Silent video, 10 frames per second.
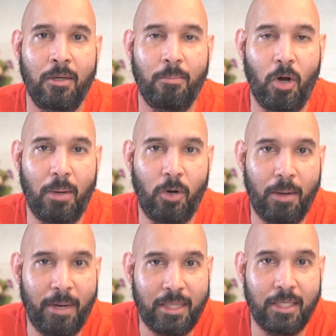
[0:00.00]
bola-bola
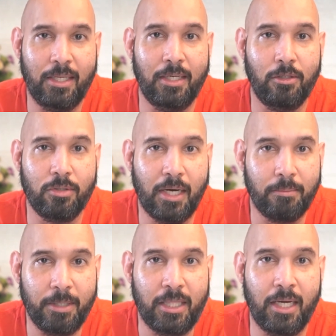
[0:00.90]
mati dan itu
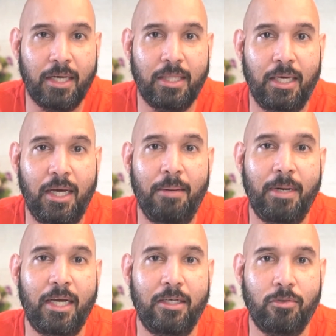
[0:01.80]
sangat penting ketika mereka